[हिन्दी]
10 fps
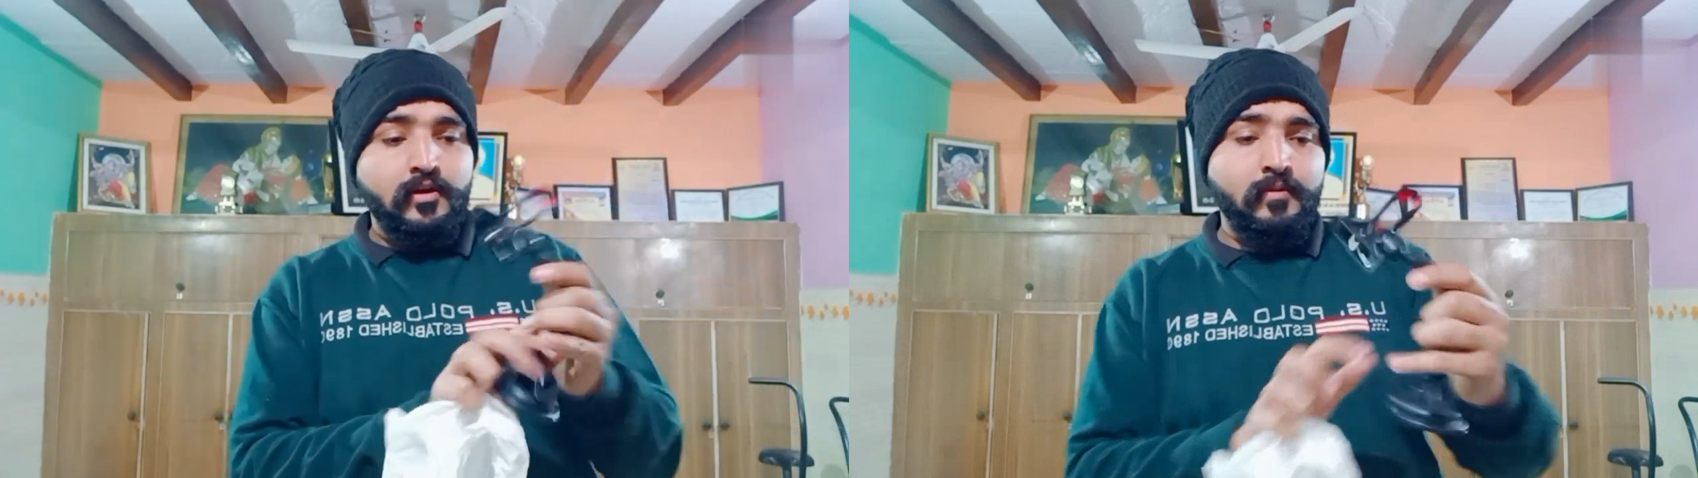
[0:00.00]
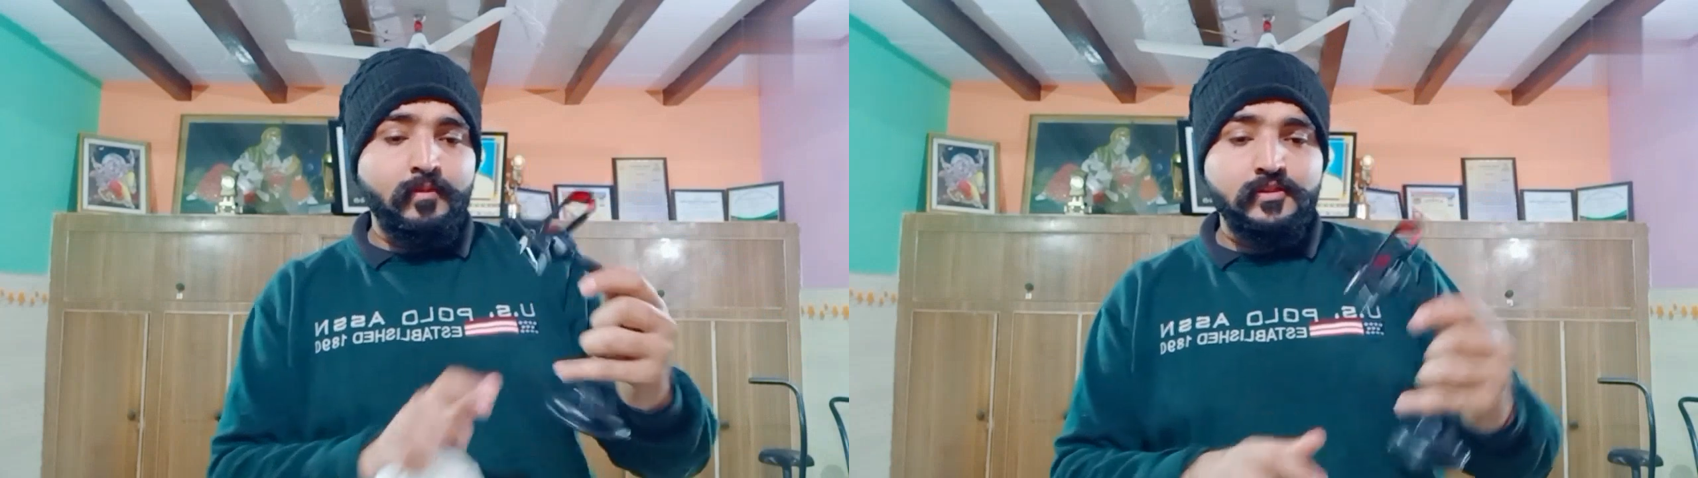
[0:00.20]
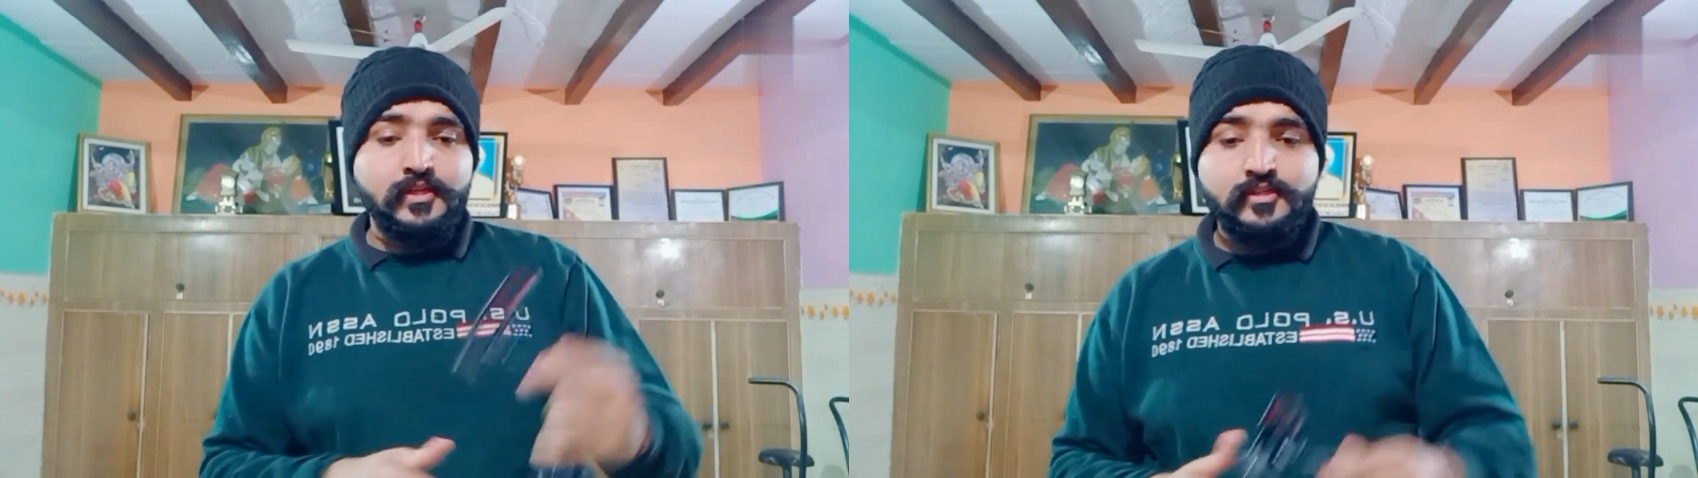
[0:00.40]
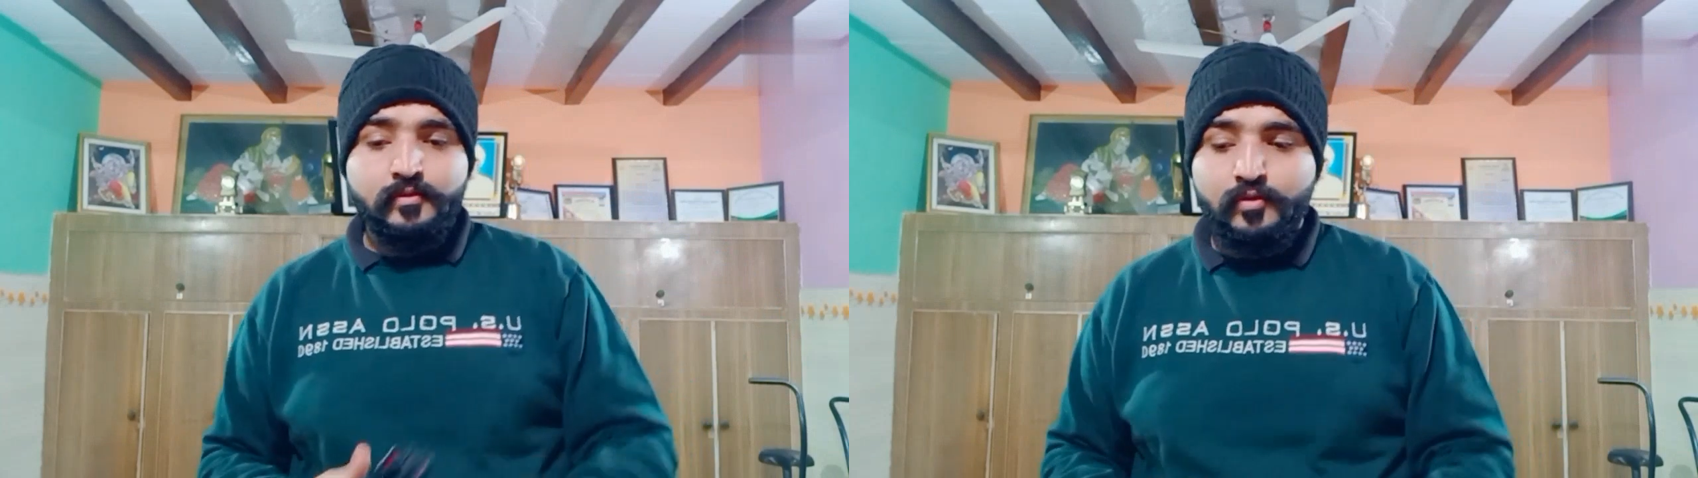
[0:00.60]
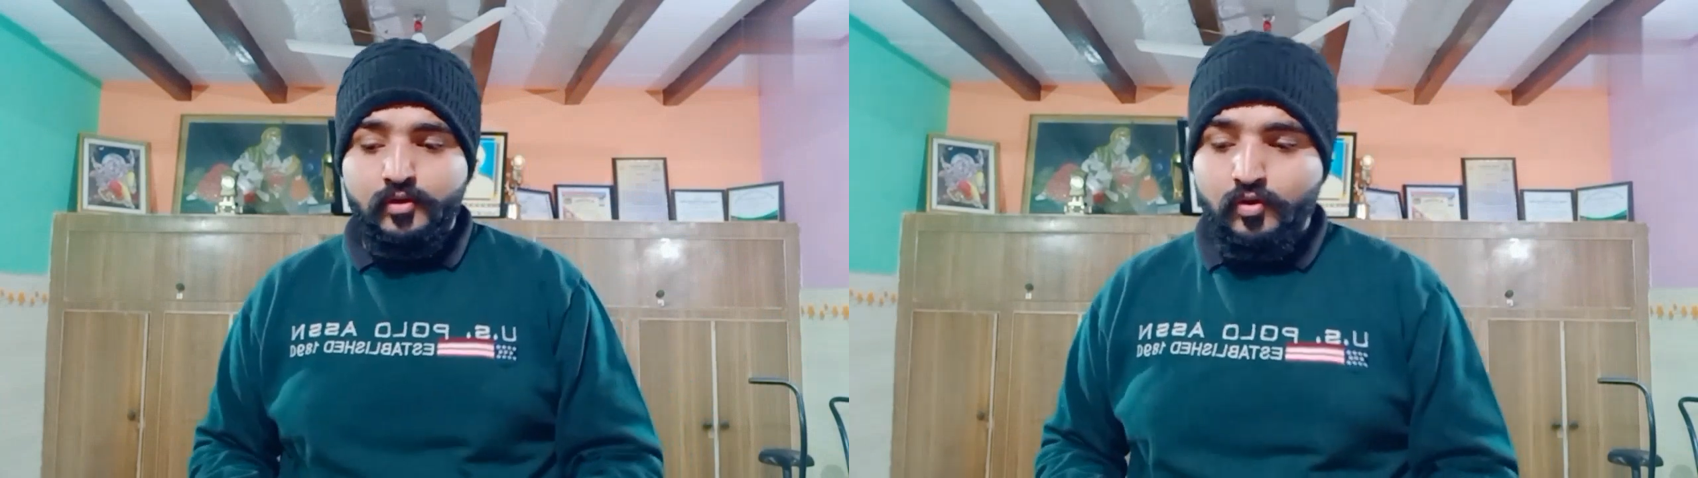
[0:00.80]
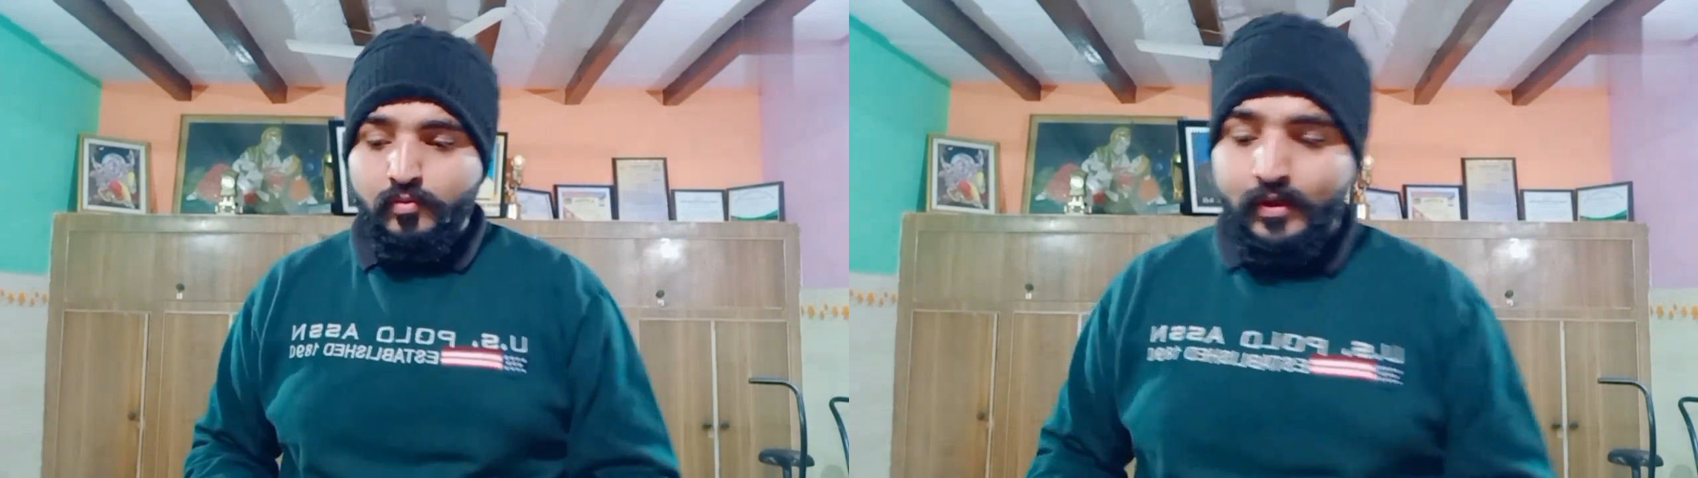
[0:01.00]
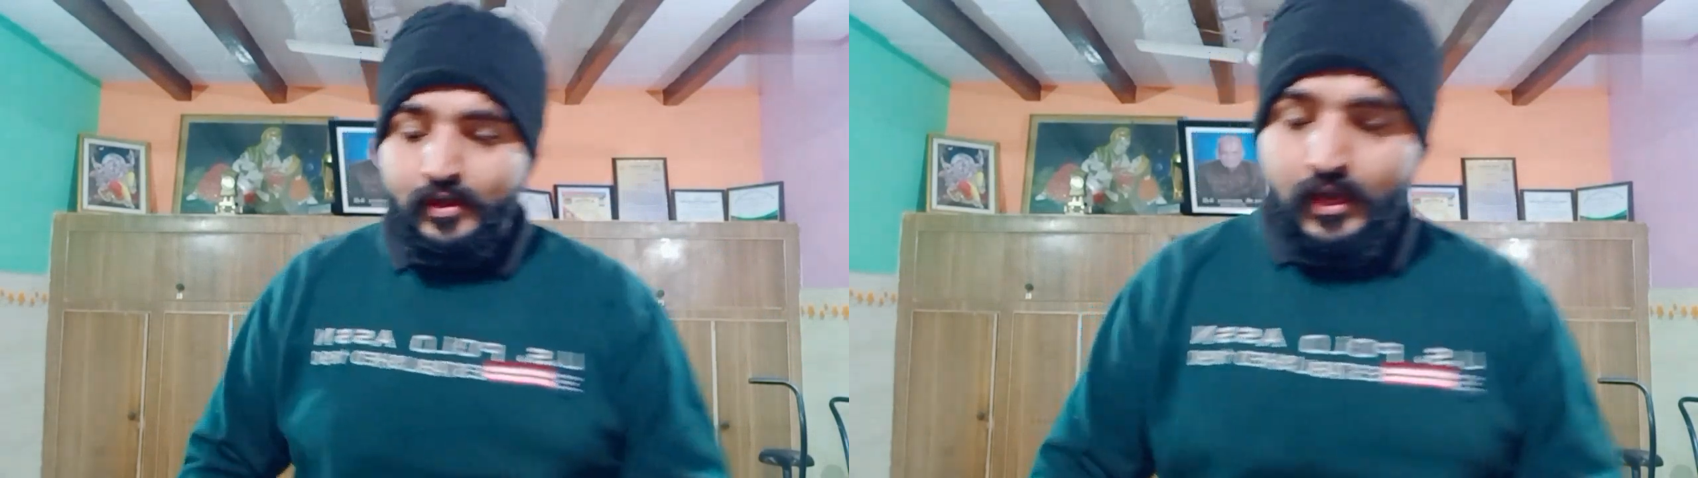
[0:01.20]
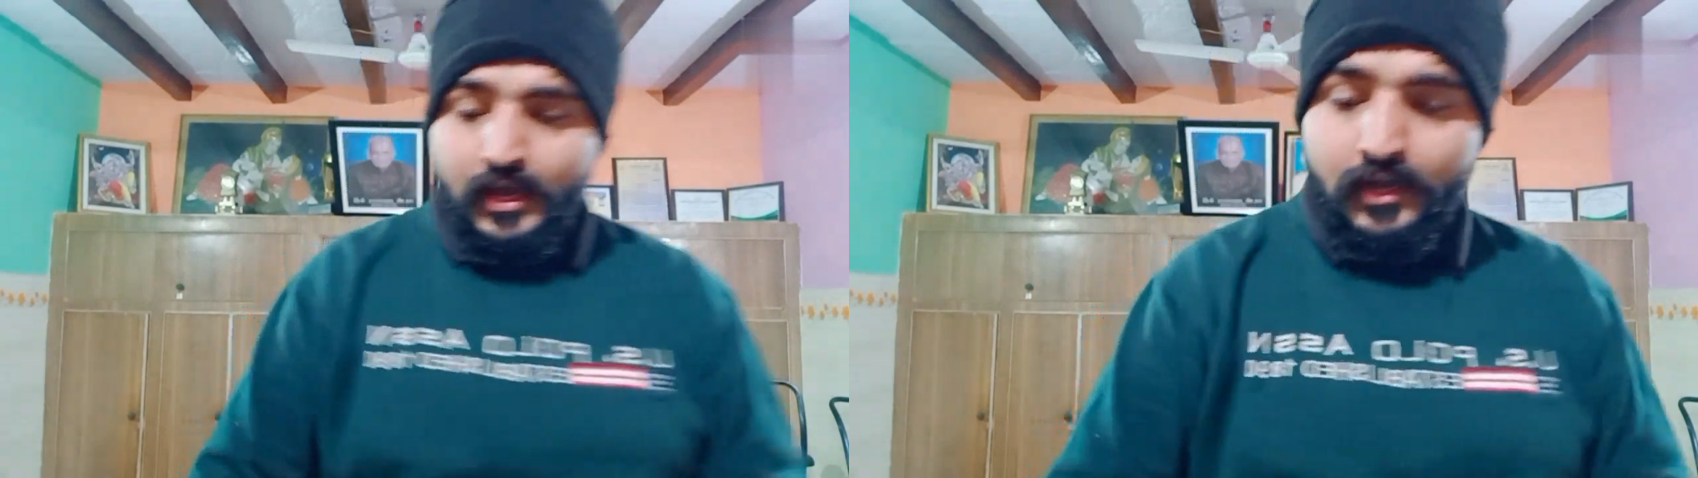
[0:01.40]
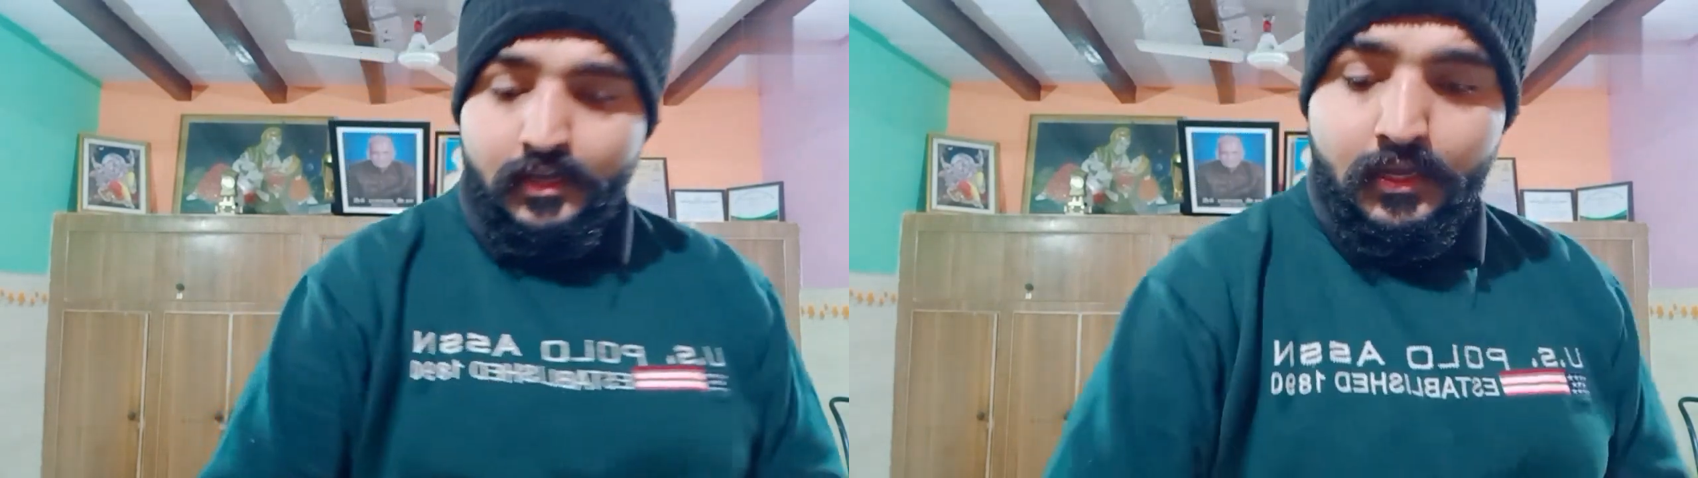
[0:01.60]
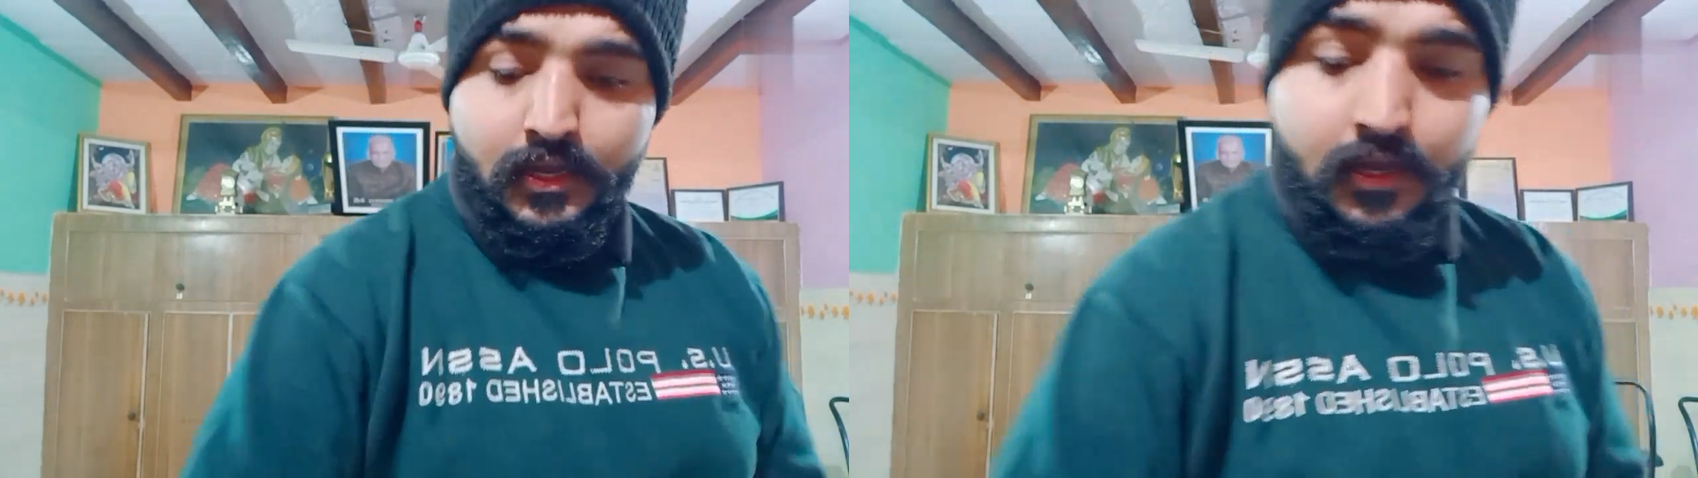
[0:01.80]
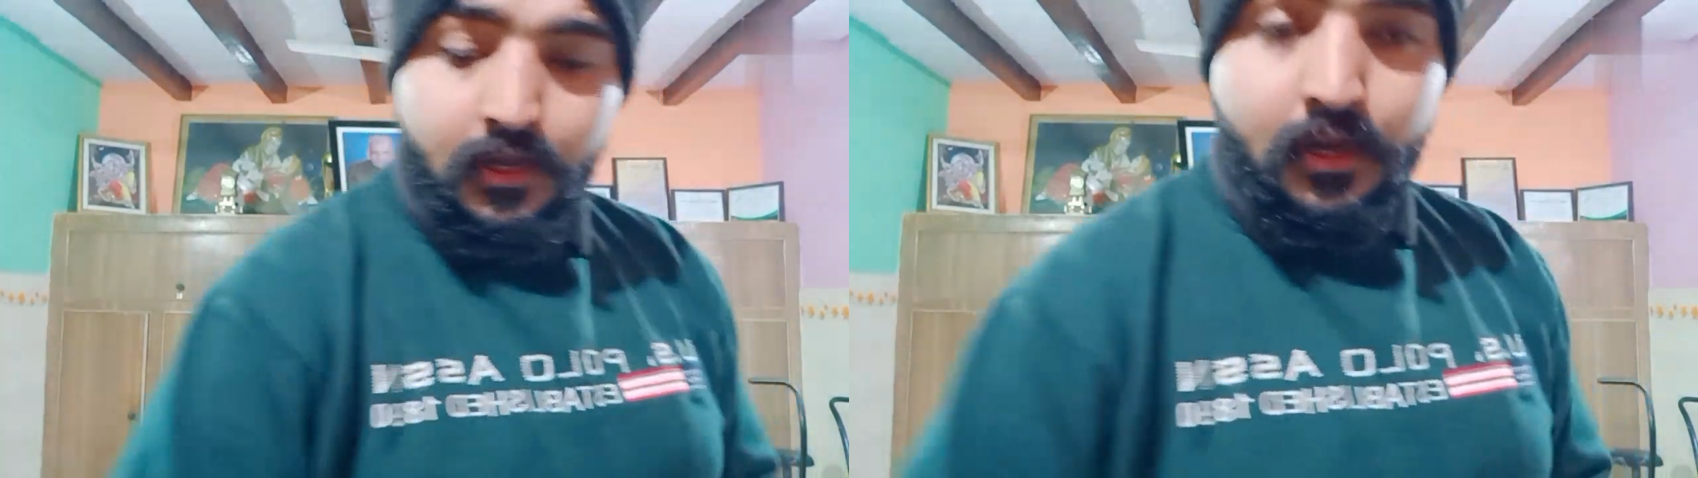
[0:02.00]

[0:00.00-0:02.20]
अपना जैसे भी है और भाई एक ये